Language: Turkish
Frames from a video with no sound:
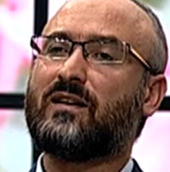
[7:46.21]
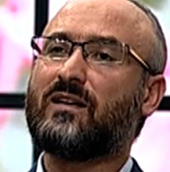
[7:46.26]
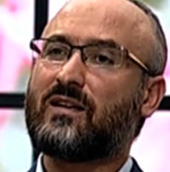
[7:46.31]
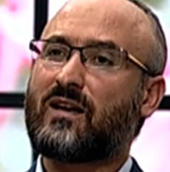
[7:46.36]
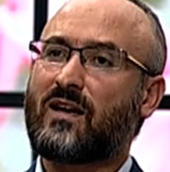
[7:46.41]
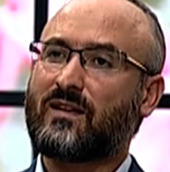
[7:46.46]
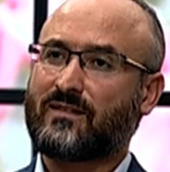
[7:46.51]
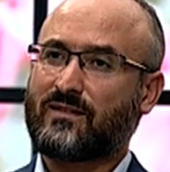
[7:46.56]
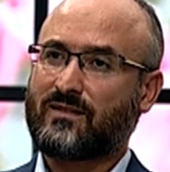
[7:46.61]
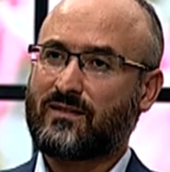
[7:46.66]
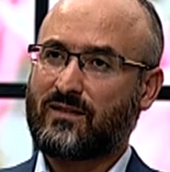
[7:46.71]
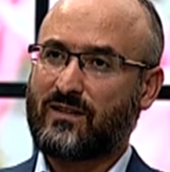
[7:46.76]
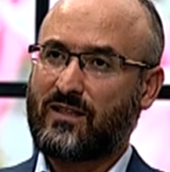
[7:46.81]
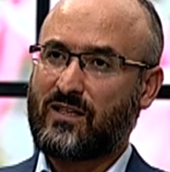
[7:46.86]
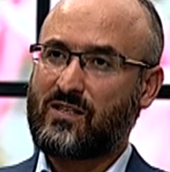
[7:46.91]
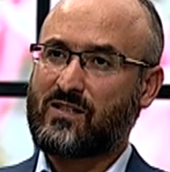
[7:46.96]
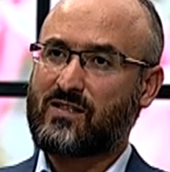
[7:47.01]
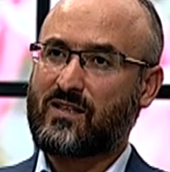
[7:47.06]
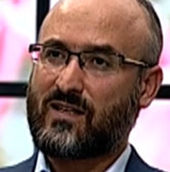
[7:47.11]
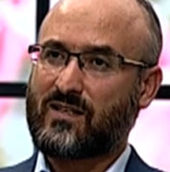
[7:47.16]
İran
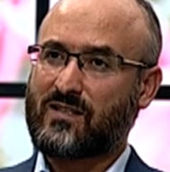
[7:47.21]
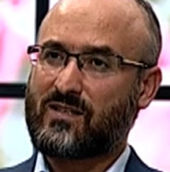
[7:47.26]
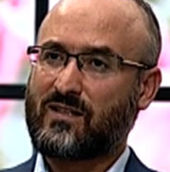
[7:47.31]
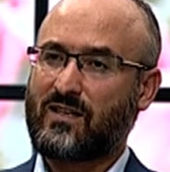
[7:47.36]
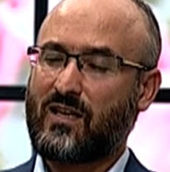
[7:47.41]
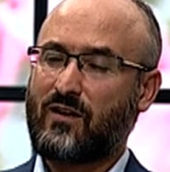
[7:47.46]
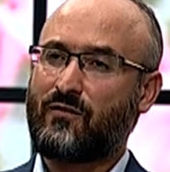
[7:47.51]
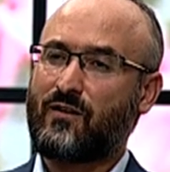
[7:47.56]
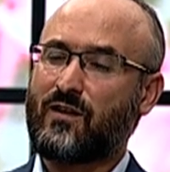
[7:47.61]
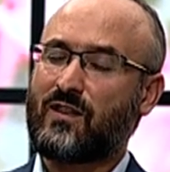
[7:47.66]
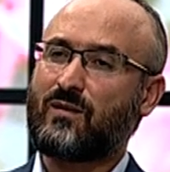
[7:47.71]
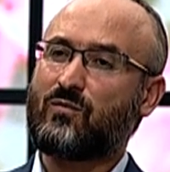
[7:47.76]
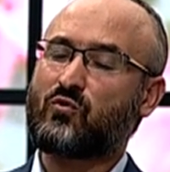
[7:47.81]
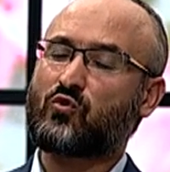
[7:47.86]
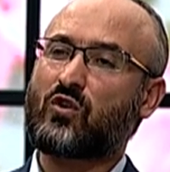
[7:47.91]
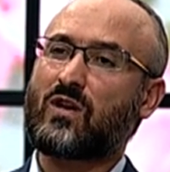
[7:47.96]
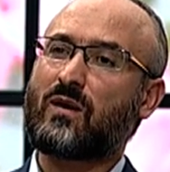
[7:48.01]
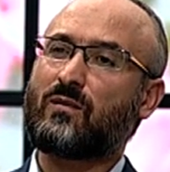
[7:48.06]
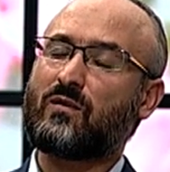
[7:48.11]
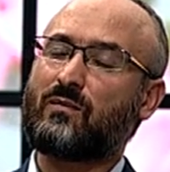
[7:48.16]
Kisra'sı
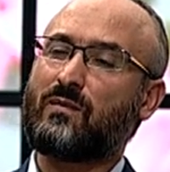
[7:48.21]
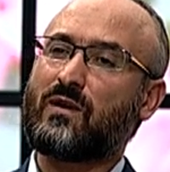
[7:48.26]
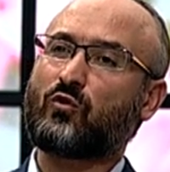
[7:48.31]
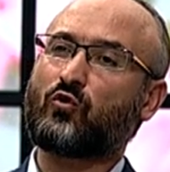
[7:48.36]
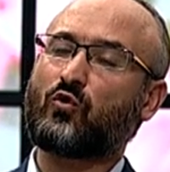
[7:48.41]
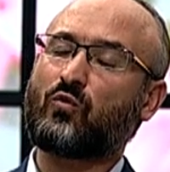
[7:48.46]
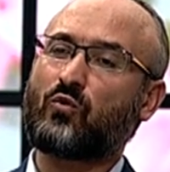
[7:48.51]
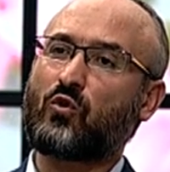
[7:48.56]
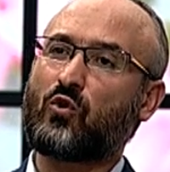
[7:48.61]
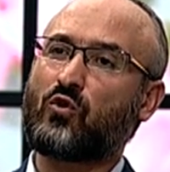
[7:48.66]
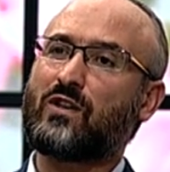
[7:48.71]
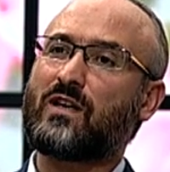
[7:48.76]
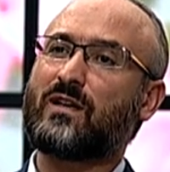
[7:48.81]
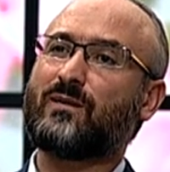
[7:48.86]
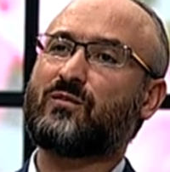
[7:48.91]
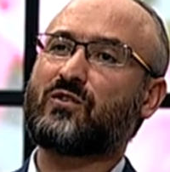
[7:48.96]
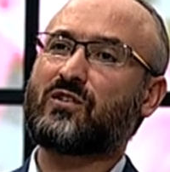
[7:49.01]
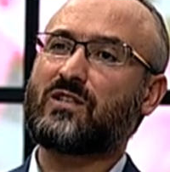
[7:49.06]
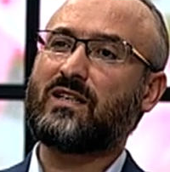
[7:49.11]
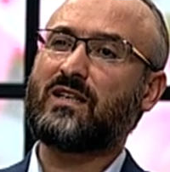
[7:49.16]
Efendimiz ona bir mektup
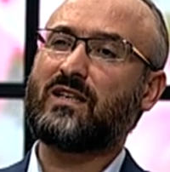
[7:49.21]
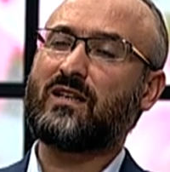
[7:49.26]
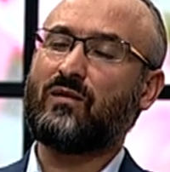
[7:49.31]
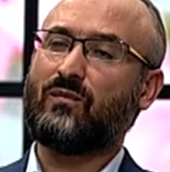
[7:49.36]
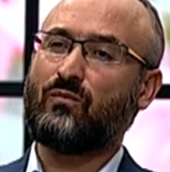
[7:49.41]
göndermişti.